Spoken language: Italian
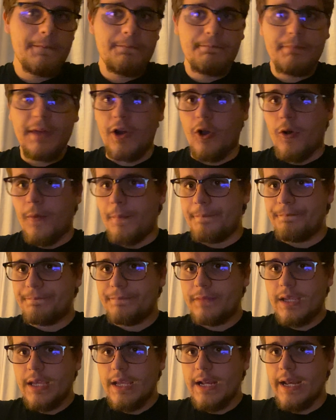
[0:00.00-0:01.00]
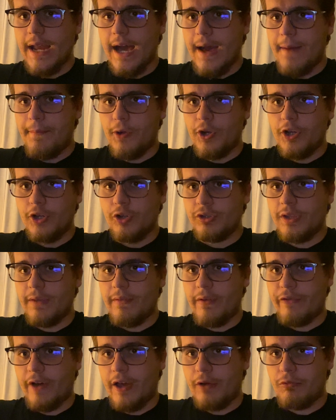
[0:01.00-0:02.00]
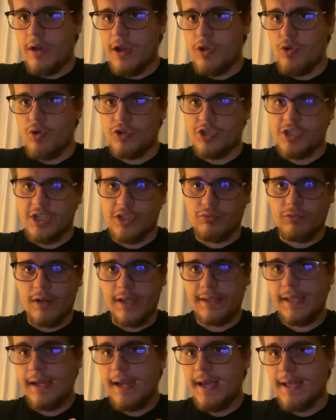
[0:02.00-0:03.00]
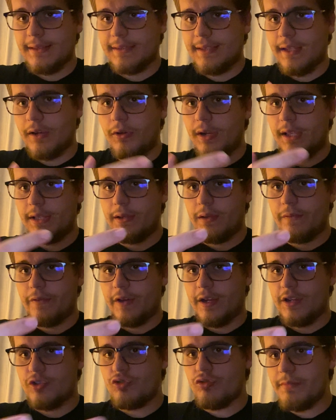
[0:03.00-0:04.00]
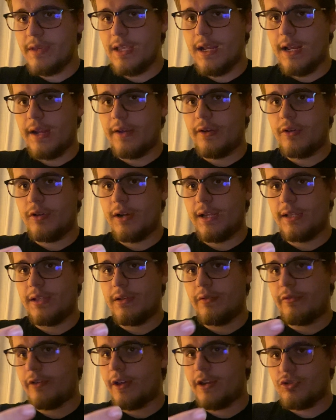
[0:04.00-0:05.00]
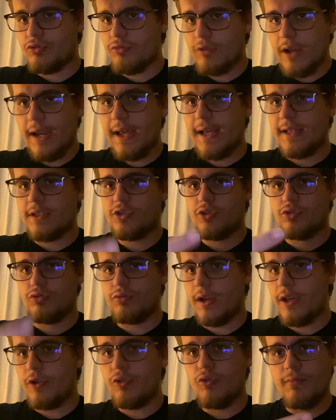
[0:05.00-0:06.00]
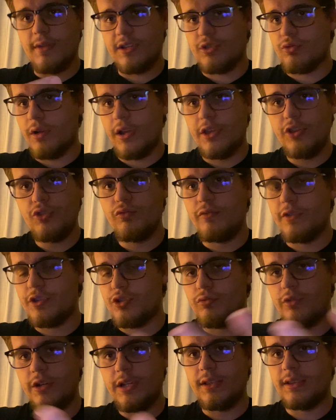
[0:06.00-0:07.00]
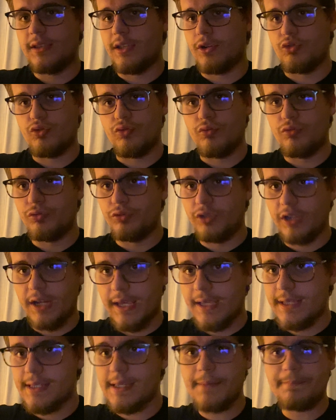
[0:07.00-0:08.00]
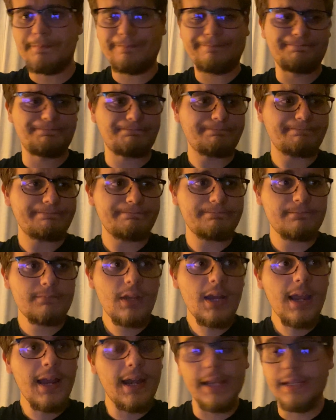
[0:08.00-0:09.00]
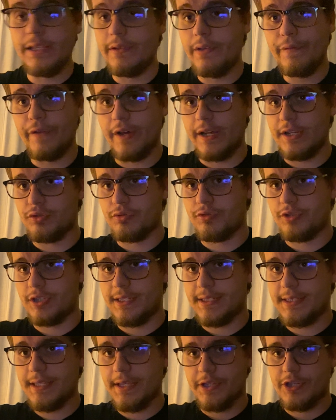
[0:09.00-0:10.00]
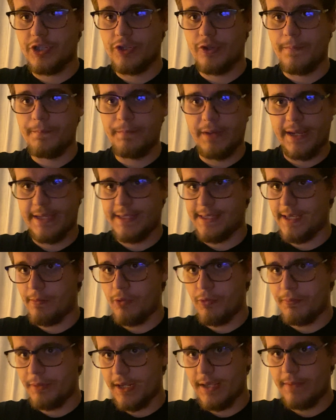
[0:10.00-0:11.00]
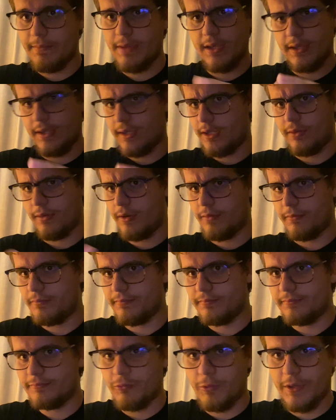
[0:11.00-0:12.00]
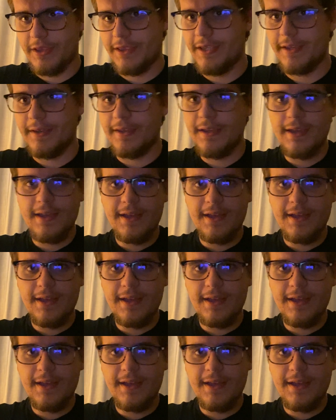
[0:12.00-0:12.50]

Però il Napoli non deve fare una corsa sull'Atalanta, non la deve fare sul Milan, non la deve fare sulla Lazio, sulla Roma, sulla Juve, sull'Inter o sull'Udinese, la deve fare su se stesso, perché siamo primi, quindi